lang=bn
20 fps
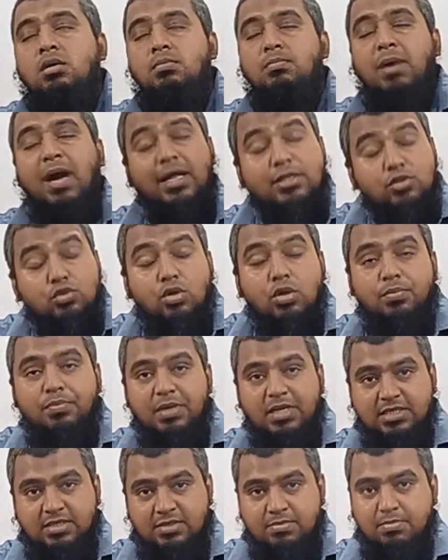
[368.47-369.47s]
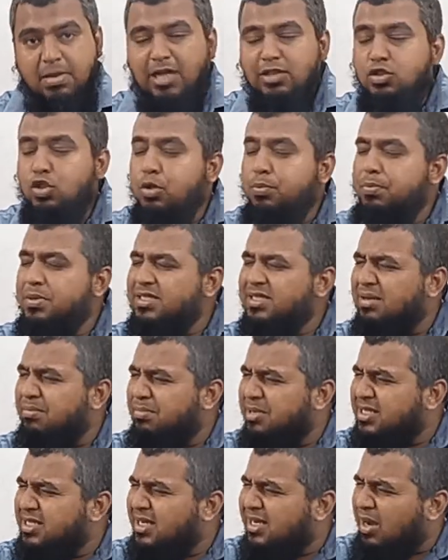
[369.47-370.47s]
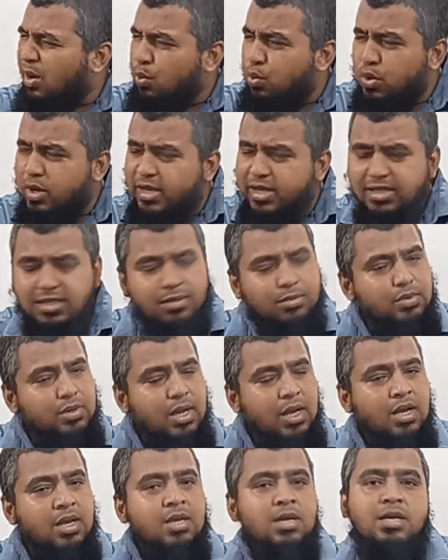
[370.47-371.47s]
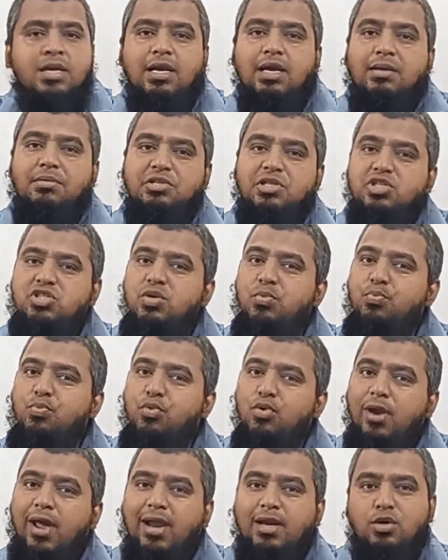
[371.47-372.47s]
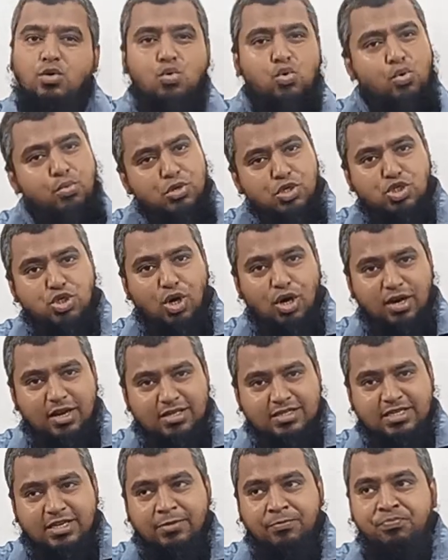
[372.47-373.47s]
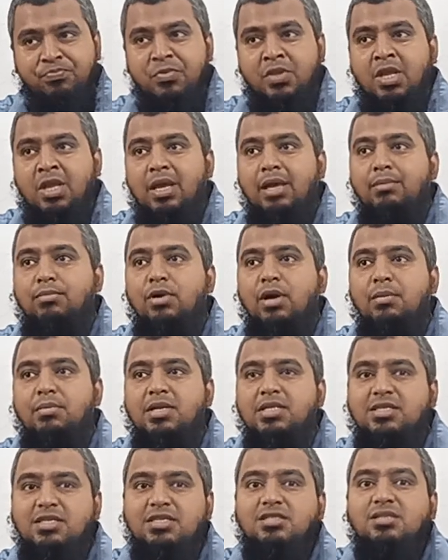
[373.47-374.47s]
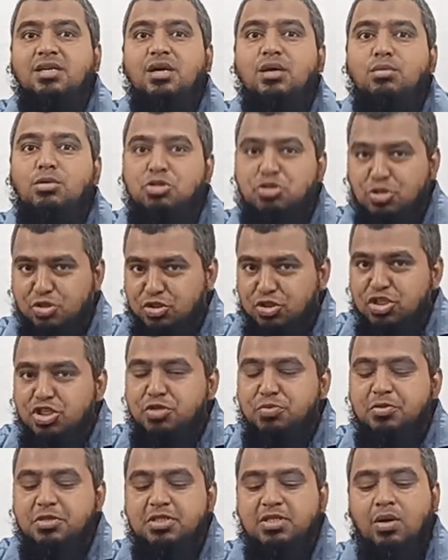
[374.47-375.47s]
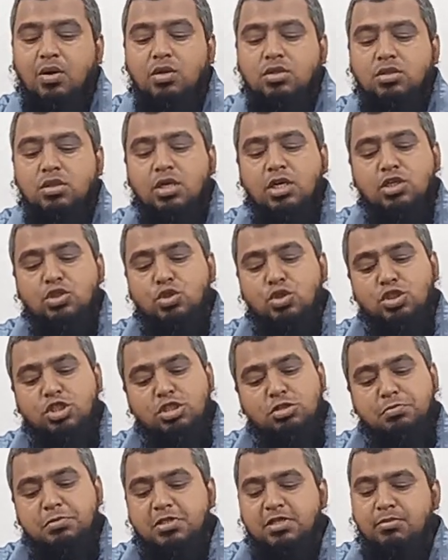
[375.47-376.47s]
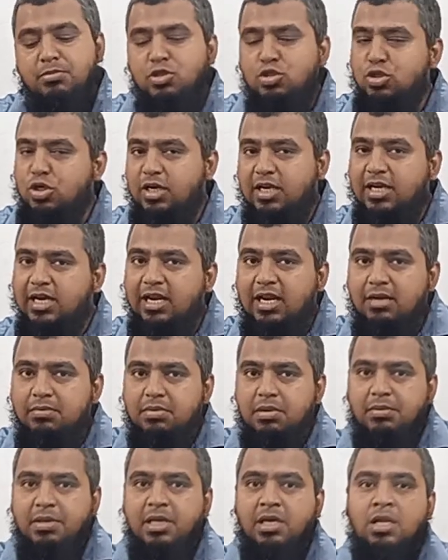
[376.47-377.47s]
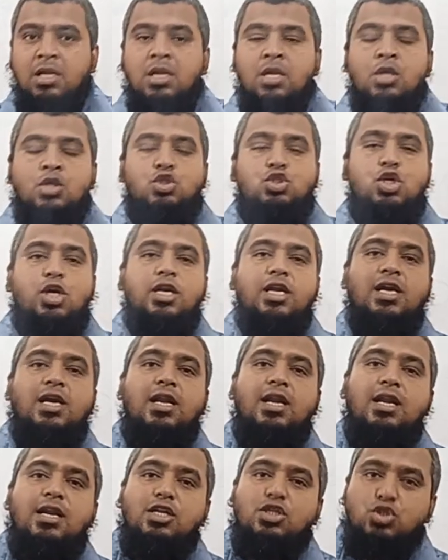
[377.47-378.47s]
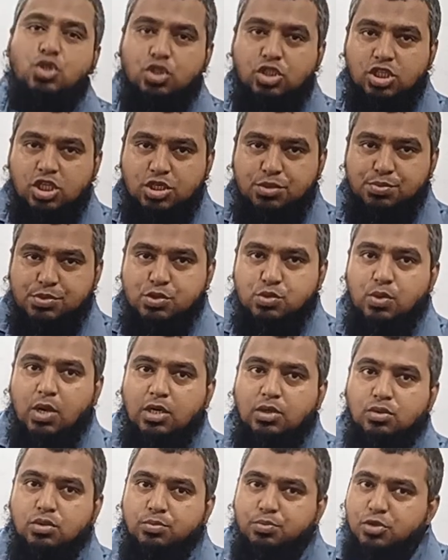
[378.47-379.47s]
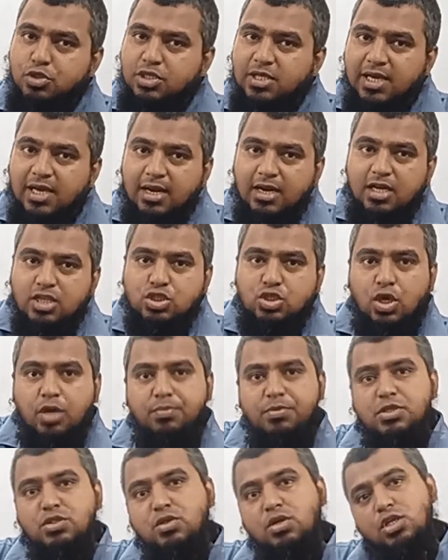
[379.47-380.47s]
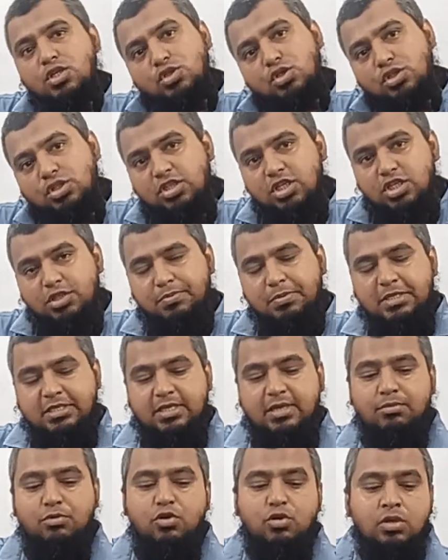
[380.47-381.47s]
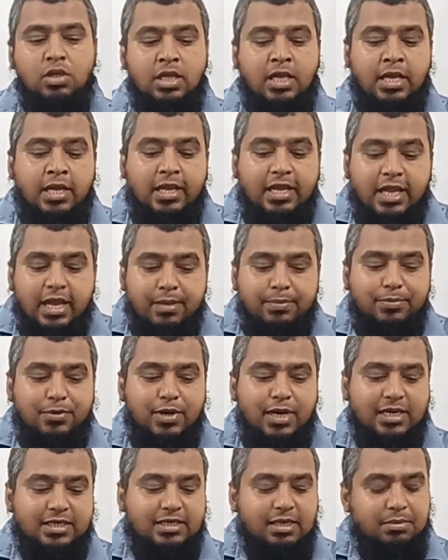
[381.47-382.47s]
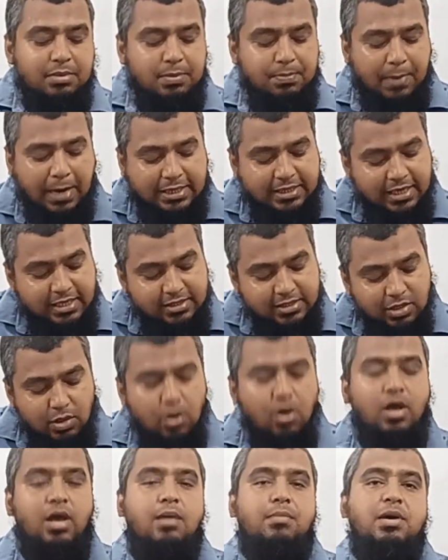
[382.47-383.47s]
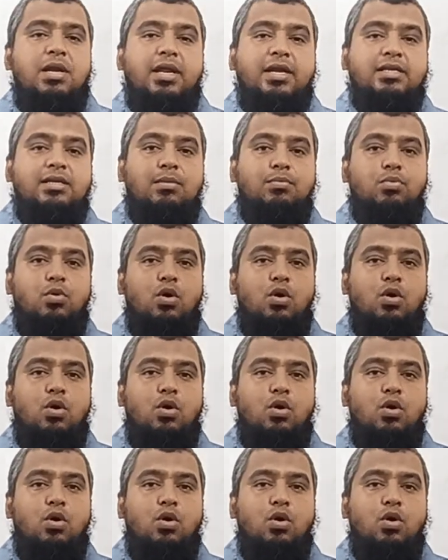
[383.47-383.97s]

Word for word: বাহাত্তর পিস বাহাত্তর পিসের বেশি কাউকেই দিব না কারণ আমাদের সাথে প্রোডাক্ট খুবই শর্ট আছে এবং আমরা চেষ্টা করবো ছত্রিশ পিস দেওয়ার জন্য ছত্রিশ পিস আপনি ছটা কালার পাবেন ছটা কালারে ছত্রিশ পিস ওয়ান টু প্রতি কালারে ছয় পিস করে ছত্রিশ পিস এবং এই প্রোডাক্টটা আবার পাঠাইতেও হয় আবার একটা